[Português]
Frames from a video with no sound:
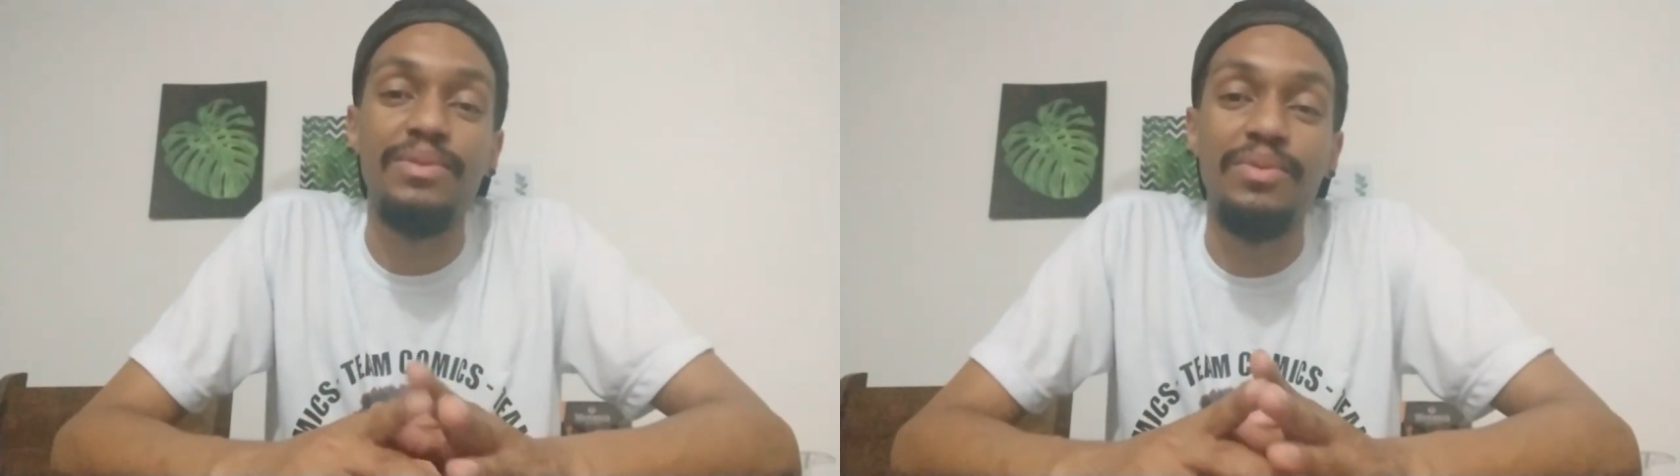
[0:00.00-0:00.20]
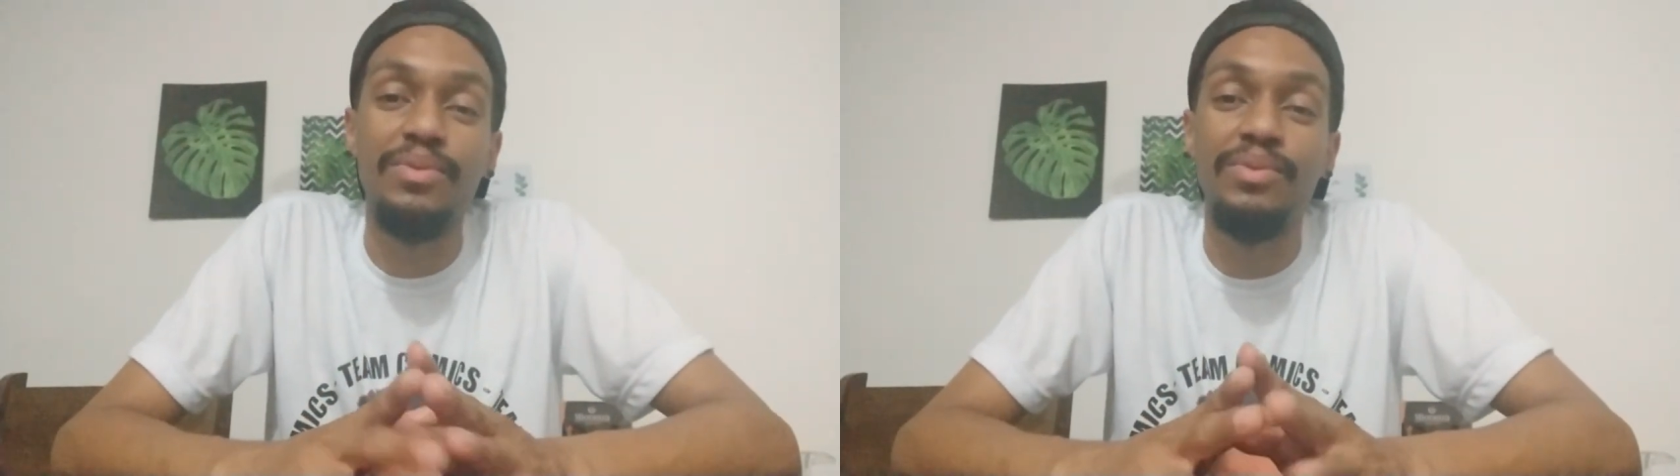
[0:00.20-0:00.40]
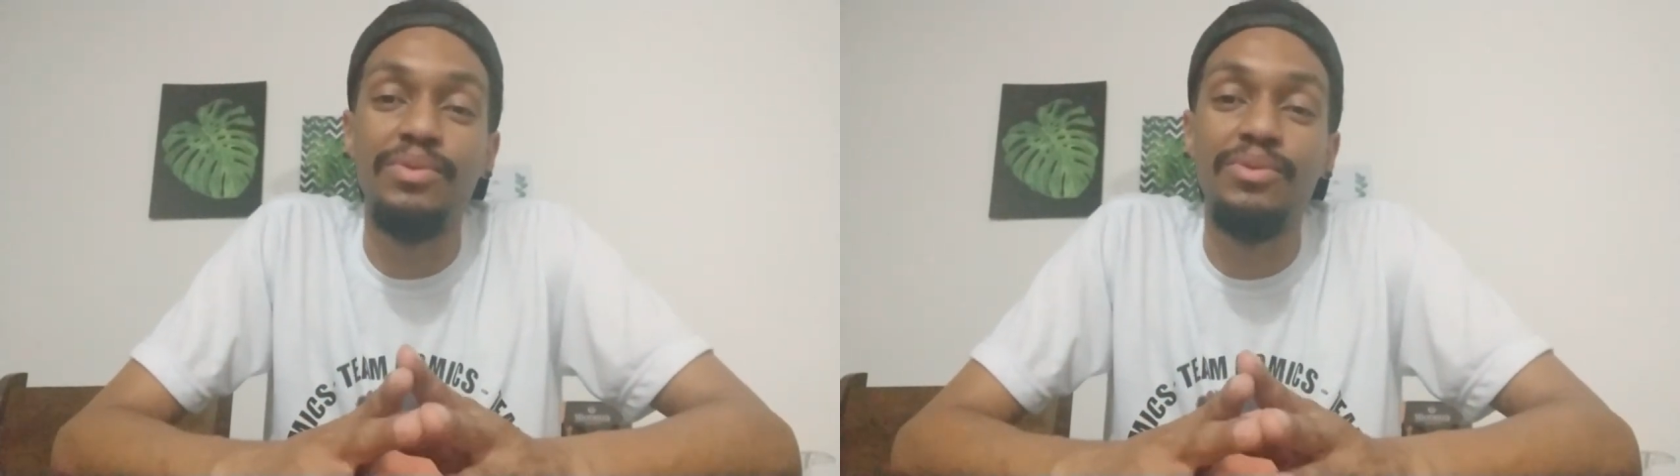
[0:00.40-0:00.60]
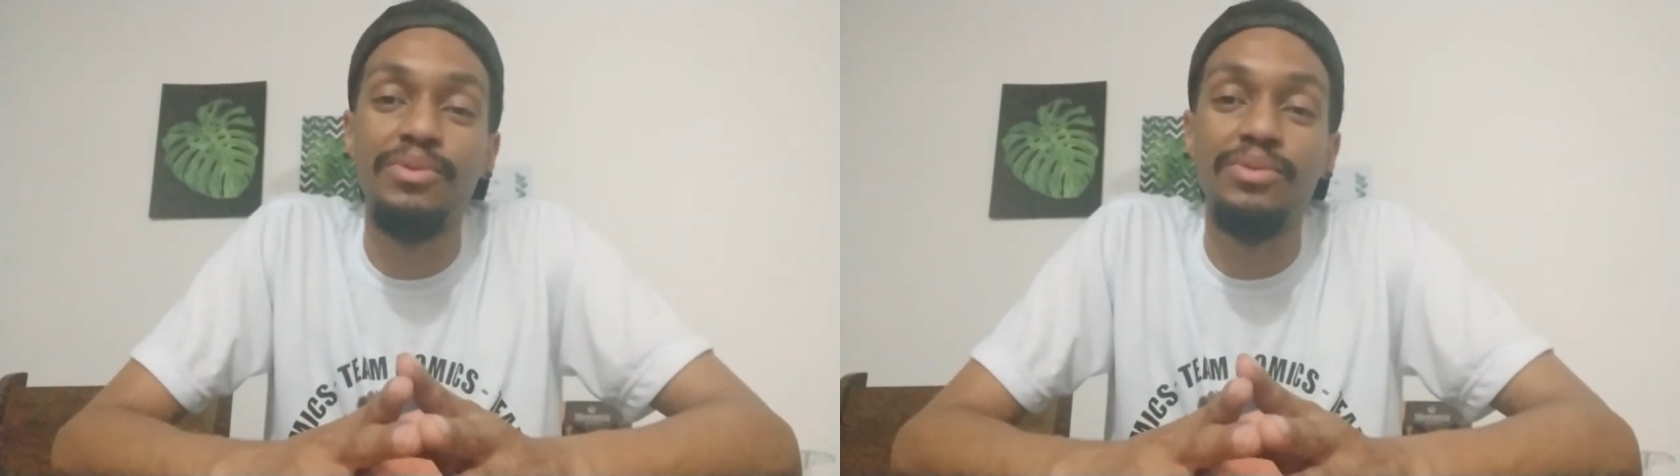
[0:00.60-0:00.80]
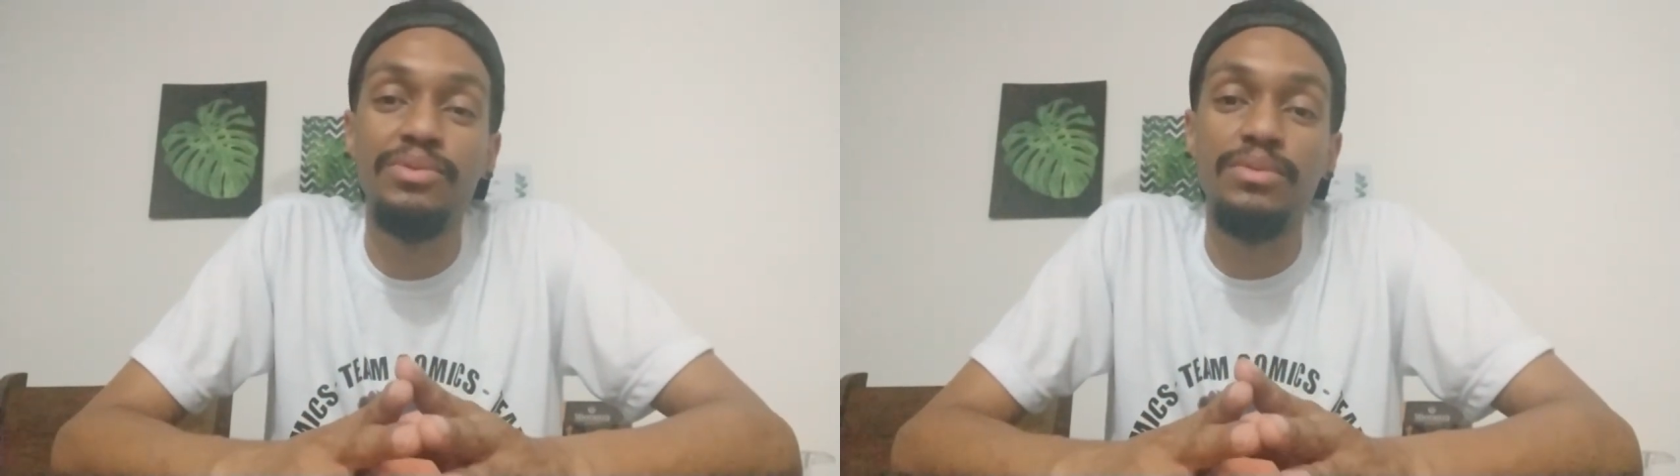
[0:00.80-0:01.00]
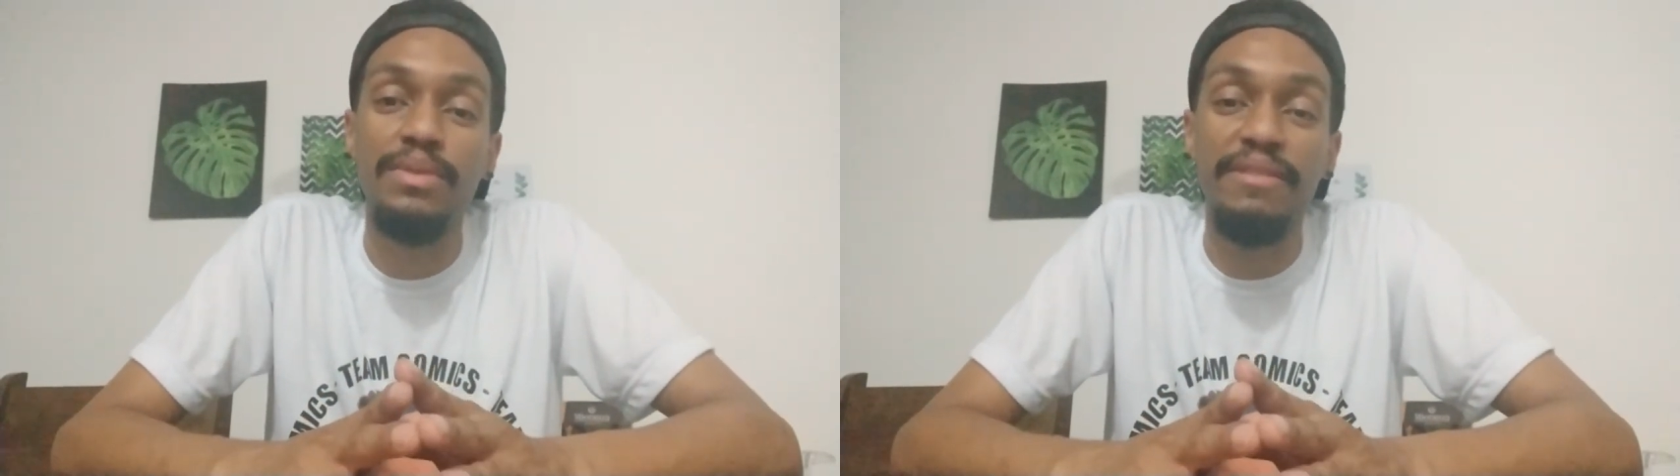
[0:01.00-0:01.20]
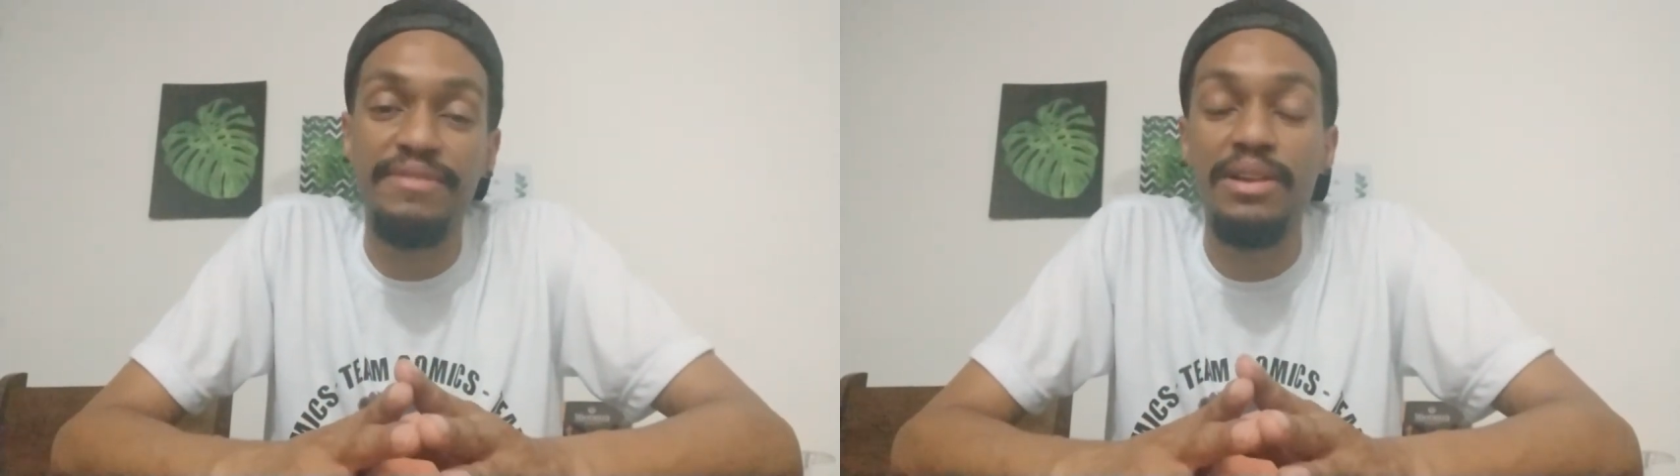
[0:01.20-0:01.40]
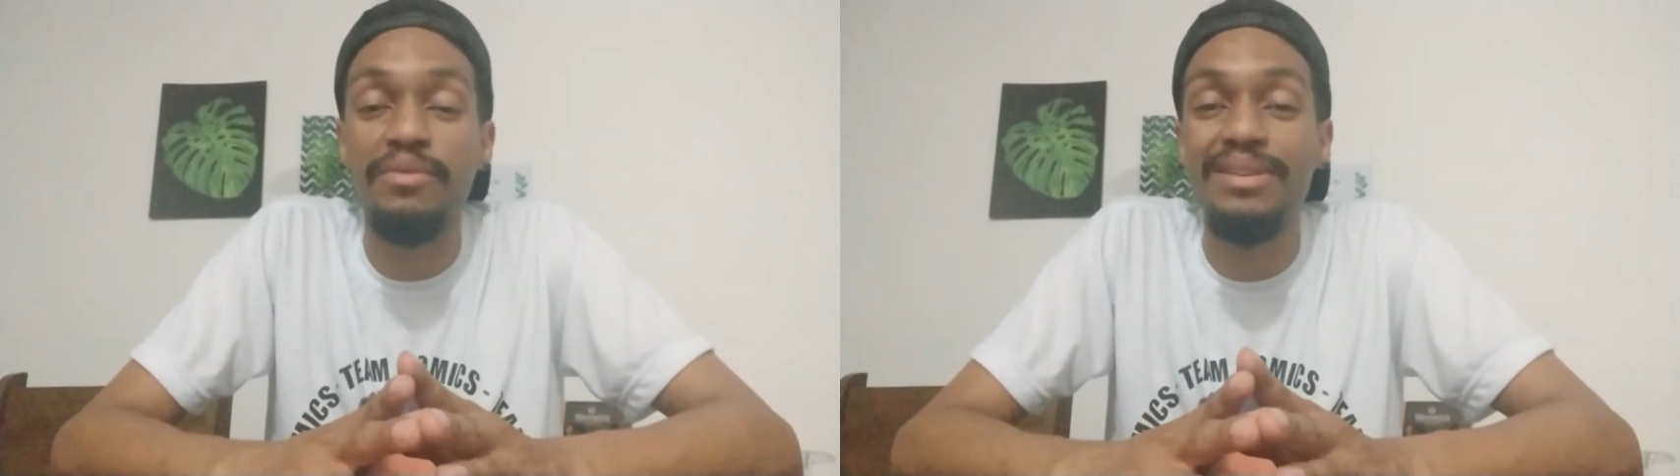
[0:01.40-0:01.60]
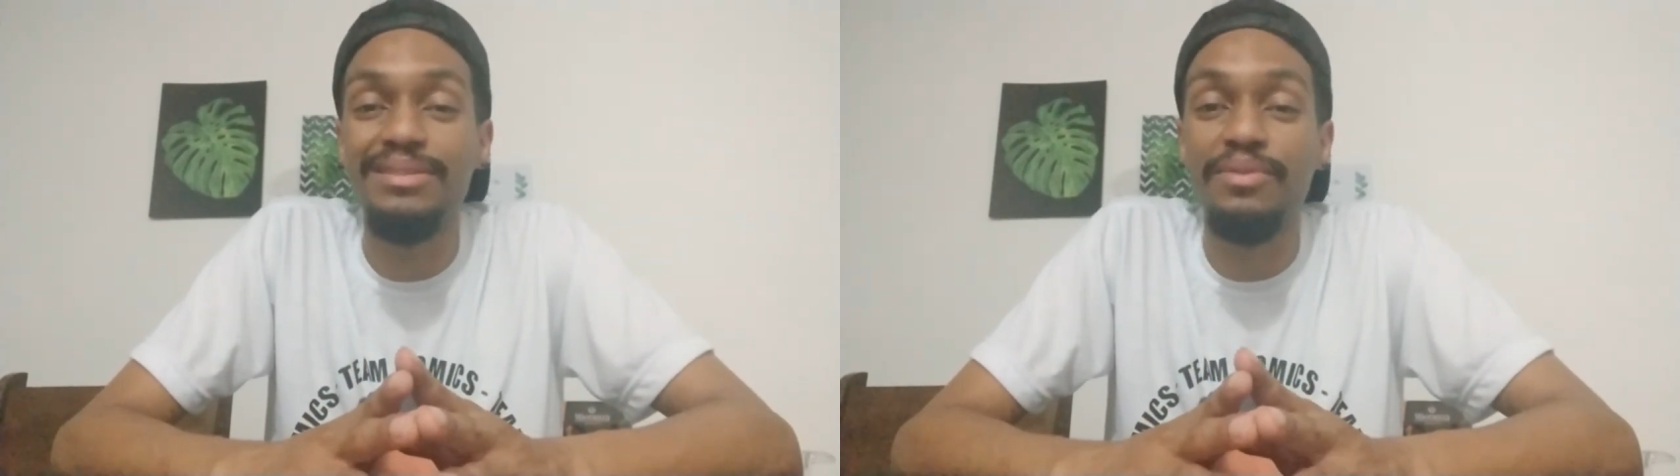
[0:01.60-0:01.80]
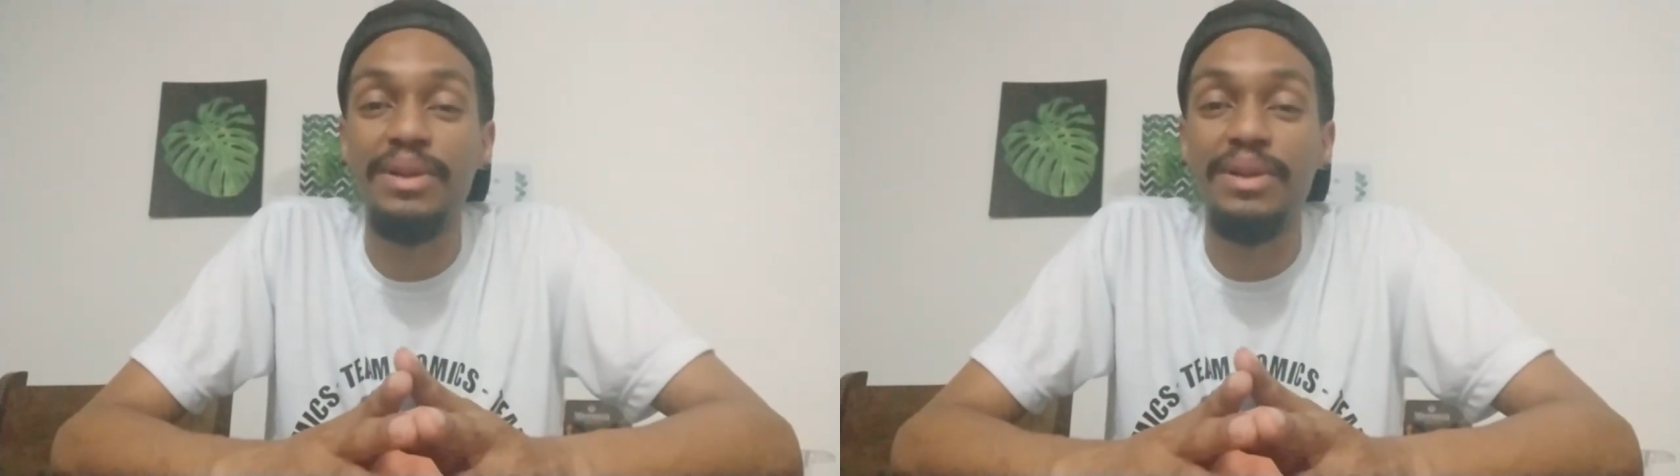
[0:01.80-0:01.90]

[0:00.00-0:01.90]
o Efraim Winslow